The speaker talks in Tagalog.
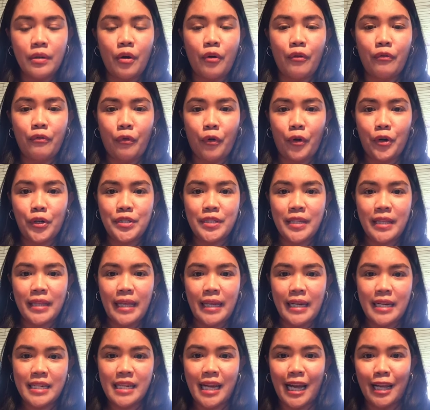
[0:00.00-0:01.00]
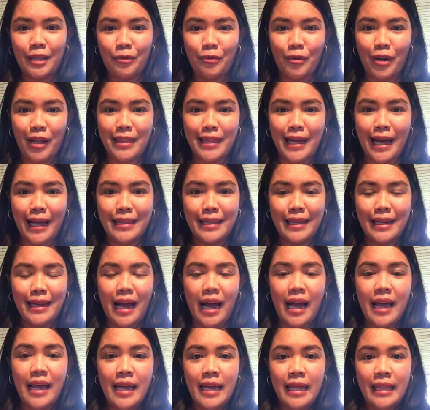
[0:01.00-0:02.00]
of course, hindi na siya katulad dati
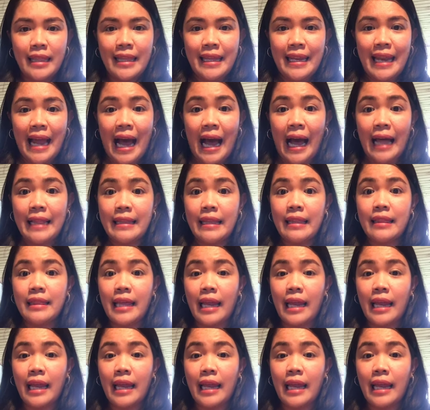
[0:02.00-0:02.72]
na hinahatid